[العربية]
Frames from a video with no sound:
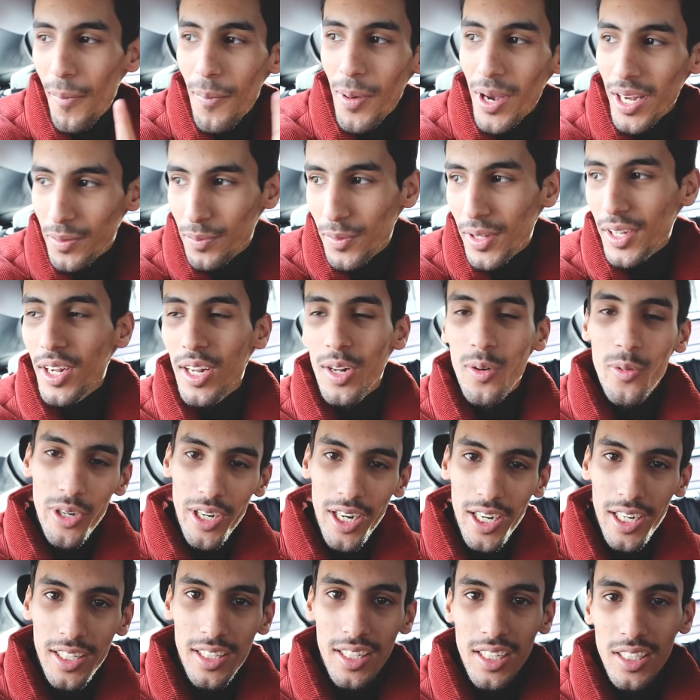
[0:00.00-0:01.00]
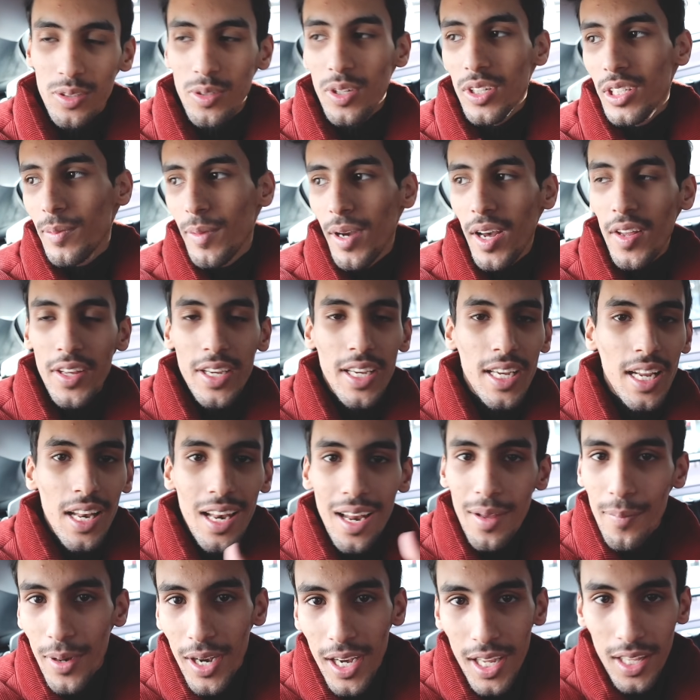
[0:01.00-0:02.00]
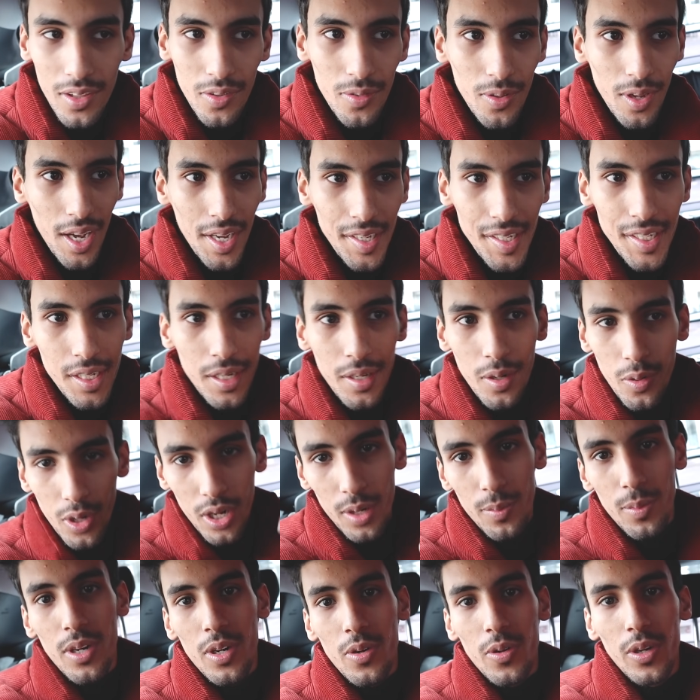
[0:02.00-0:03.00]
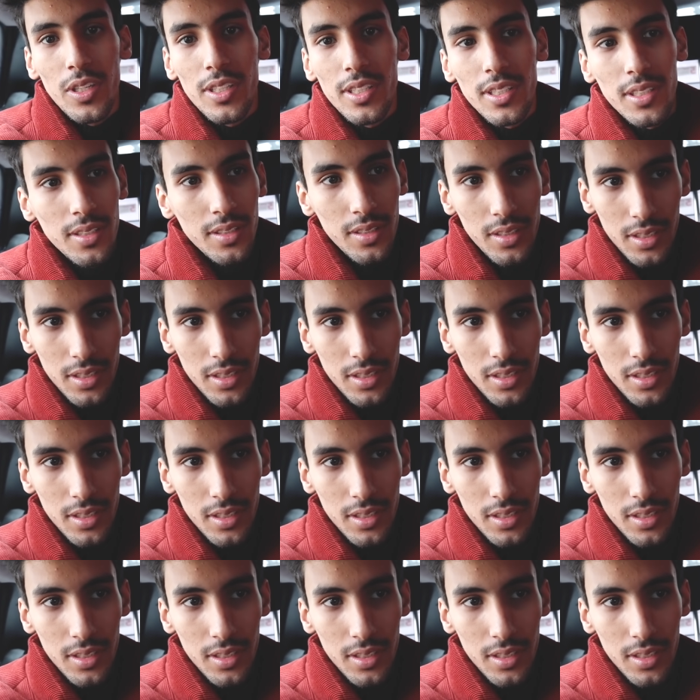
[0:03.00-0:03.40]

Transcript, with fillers: هم بعد حلوين حق التصوير طبعا هذا كله بحثت عنه وانا بالكويت